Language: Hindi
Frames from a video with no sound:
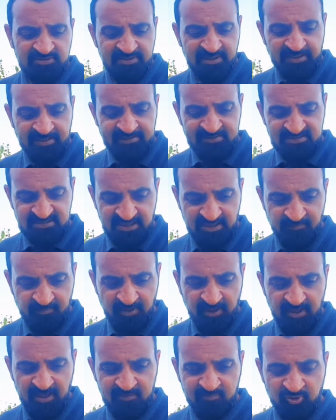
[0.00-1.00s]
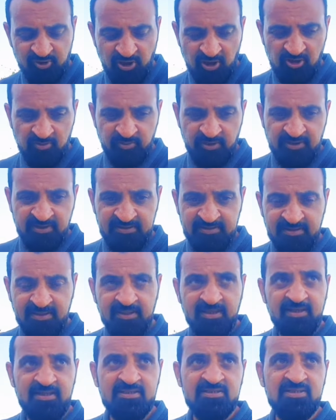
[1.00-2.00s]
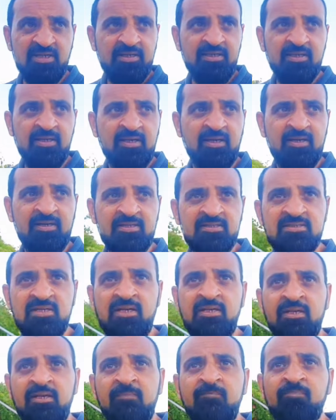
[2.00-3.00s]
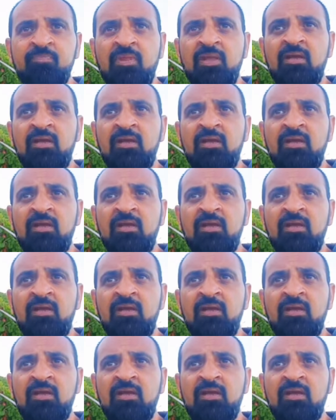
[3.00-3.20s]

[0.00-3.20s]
सेकंड स्टेप क्या है आपको डॉक्यूमेंट कितने करने चाहिए करने चाहिए